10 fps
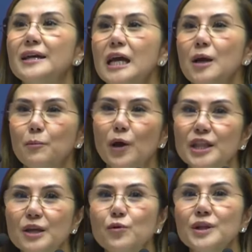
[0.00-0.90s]
pwede
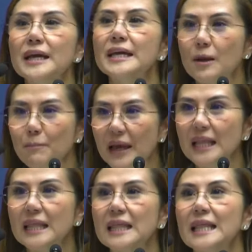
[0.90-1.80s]
munang hiramin
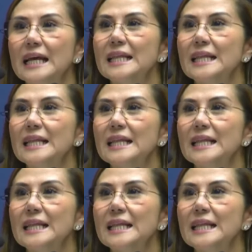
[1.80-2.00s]
ng